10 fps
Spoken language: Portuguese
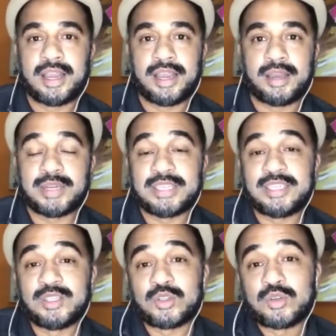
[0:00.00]
É,
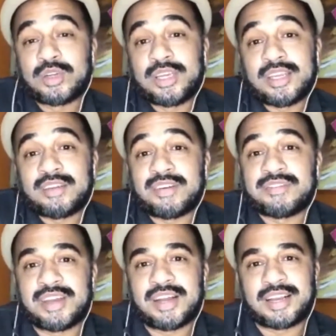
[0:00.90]
imagina, eu sou cria da
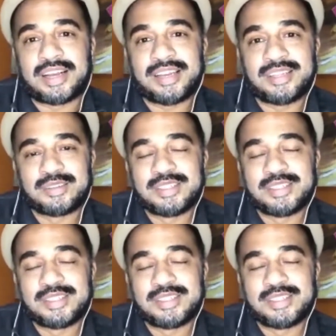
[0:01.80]
favela, cara.